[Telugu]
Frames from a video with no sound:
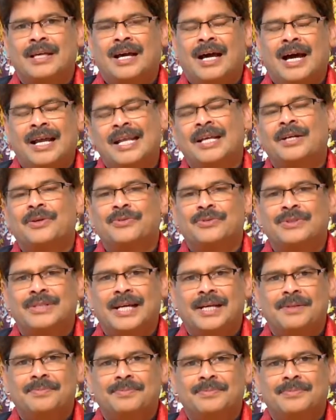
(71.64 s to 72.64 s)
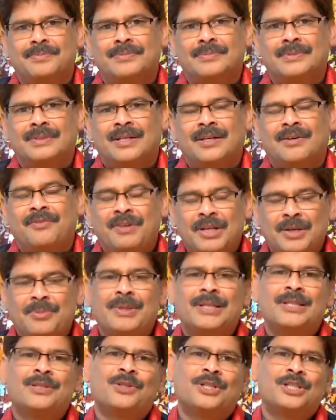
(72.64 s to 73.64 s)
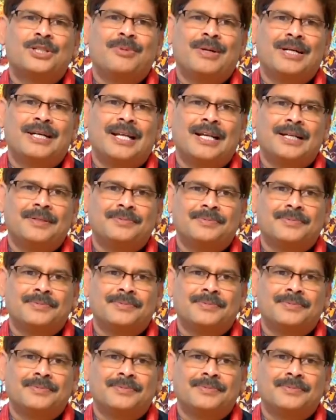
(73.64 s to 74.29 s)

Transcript: అనేక ఉంటాయి వీటి మీద దృష్టి పెట్టాలి